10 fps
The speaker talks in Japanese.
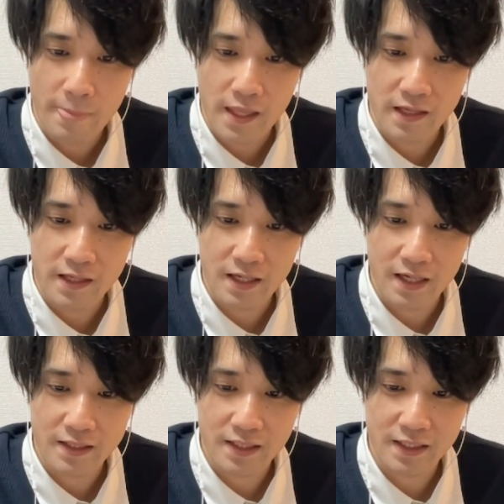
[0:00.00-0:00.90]
いや
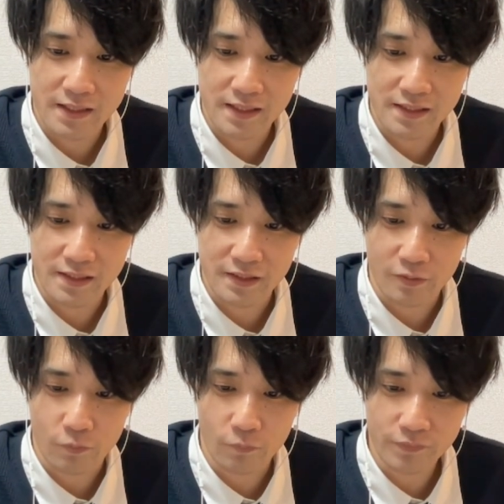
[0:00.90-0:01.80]
いやいやいやいや、
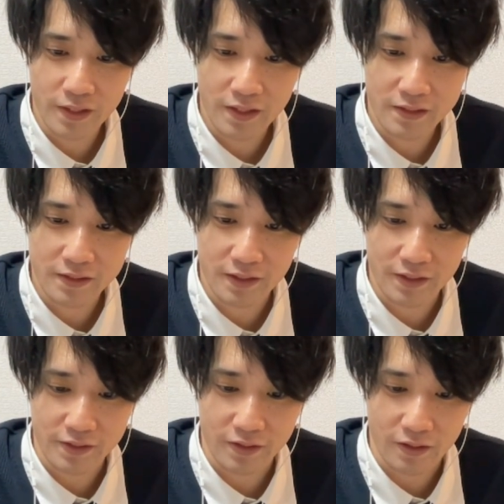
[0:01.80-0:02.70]
こんななったん
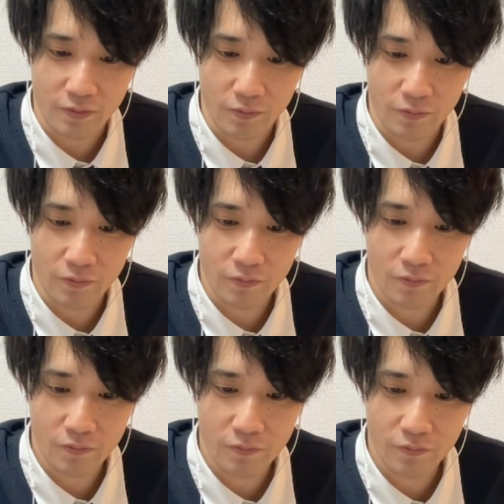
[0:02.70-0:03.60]
や。
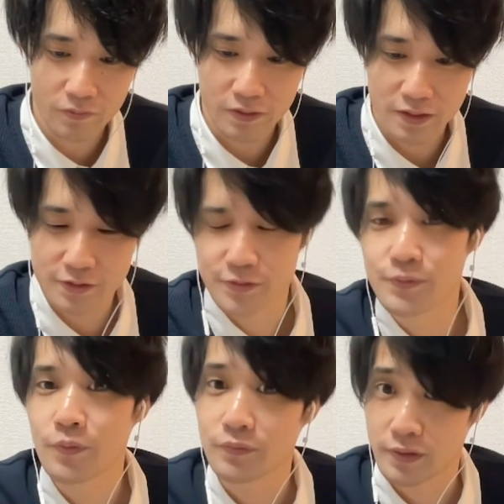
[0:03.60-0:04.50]
ほーん。
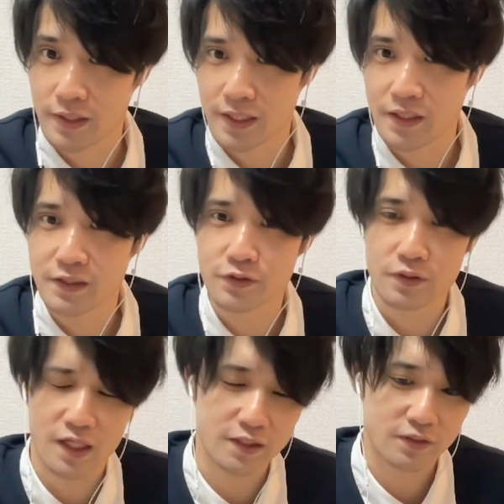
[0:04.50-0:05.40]
スローってね、
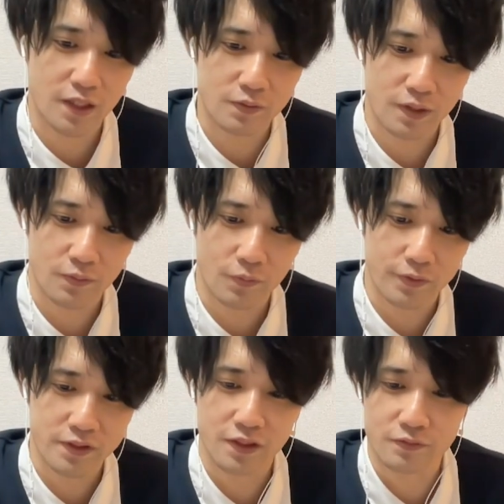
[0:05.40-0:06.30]
数あるあの、威
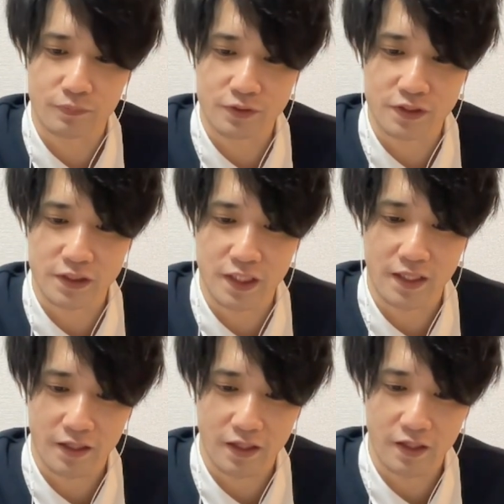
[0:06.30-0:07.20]
嚇持ちで
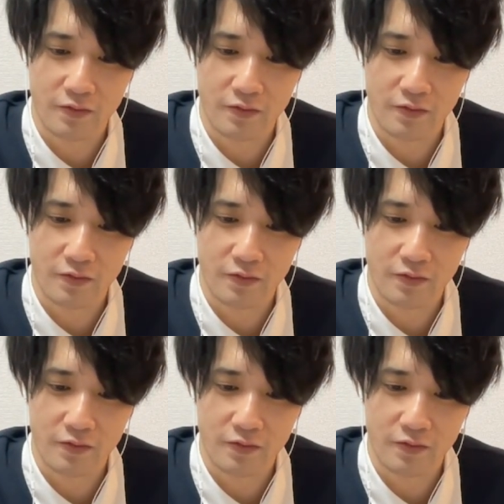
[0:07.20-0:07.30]
ね、はい。